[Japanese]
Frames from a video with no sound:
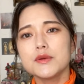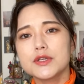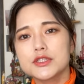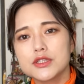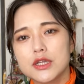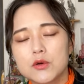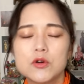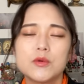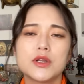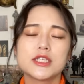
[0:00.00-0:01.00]
では続いて工
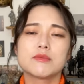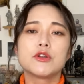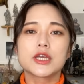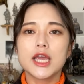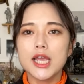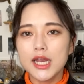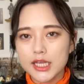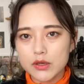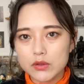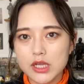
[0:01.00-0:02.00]
房大様の経
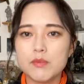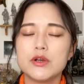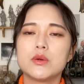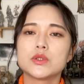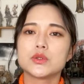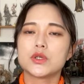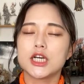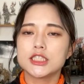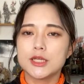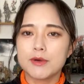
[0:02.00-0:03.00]
歴をたっぷりご紹
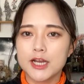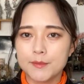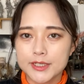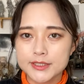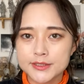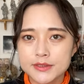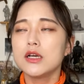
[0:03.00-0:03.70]
介してまいります